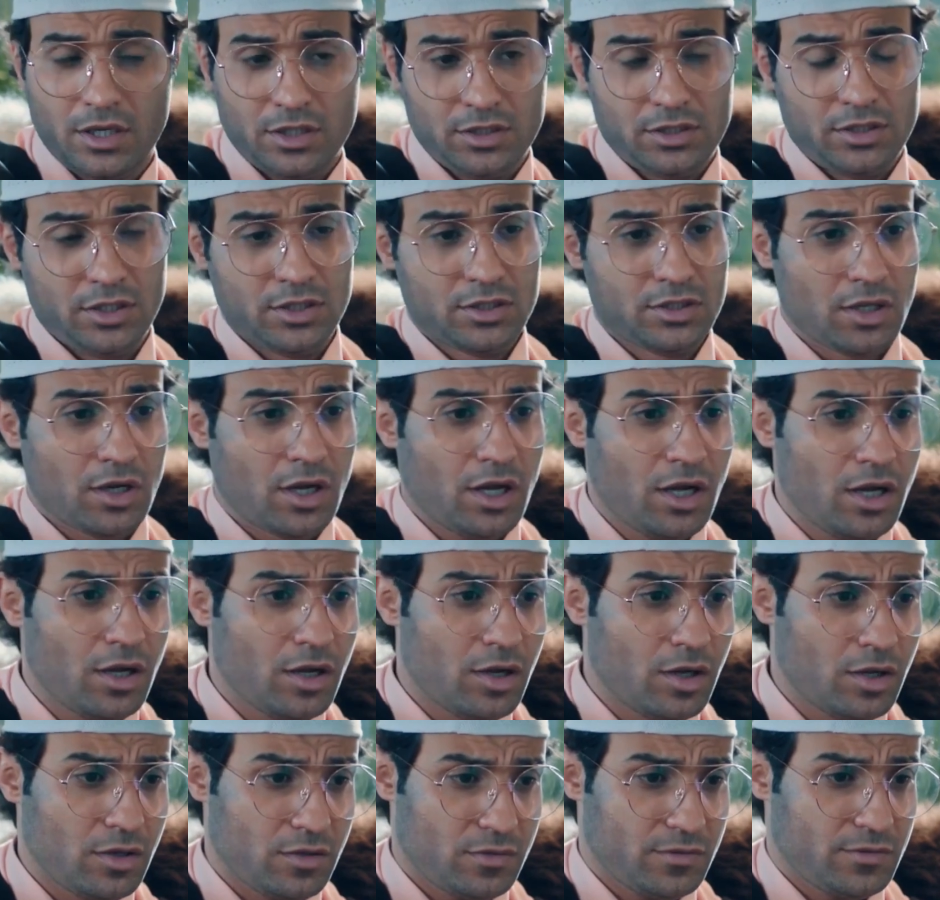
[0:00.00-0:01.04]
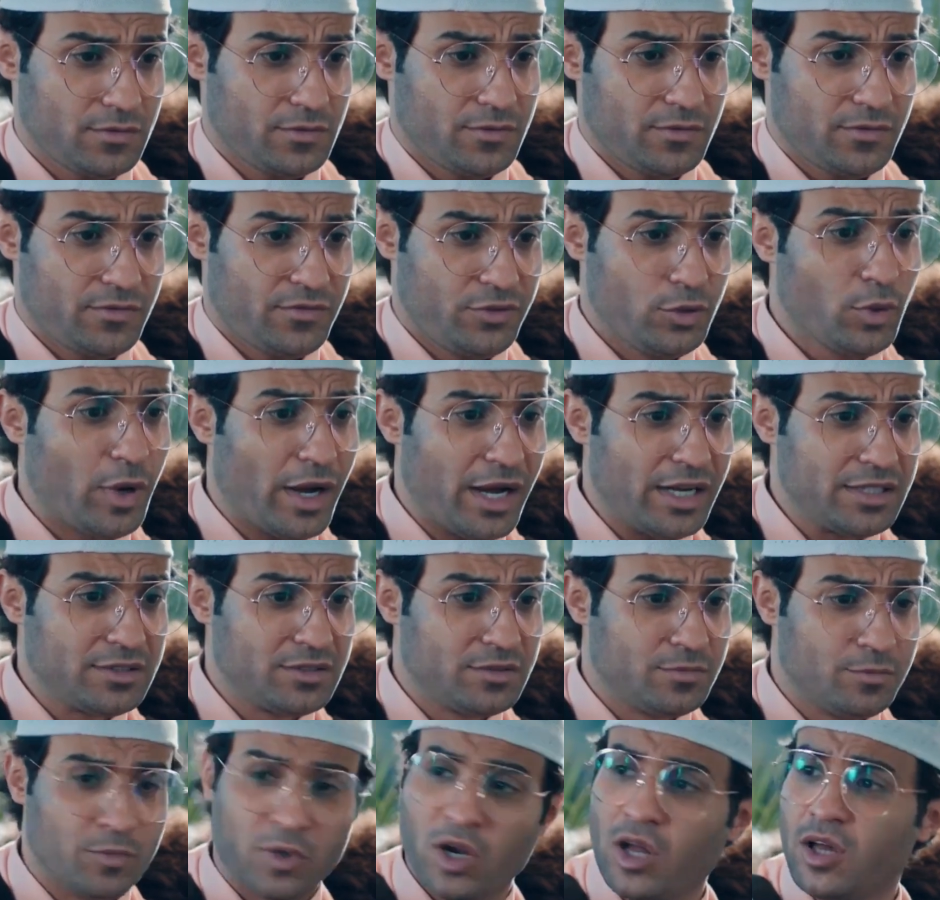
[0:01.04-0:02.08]
اصل الصراحه في
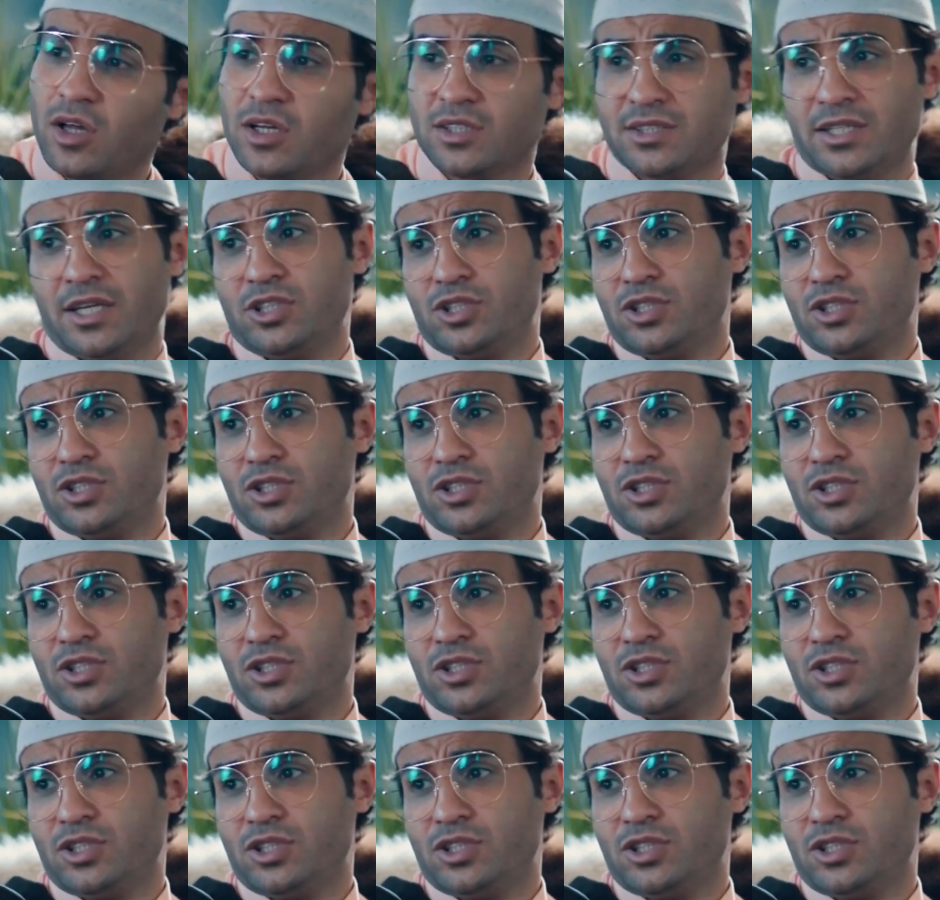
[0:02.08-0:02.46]
واحد منغص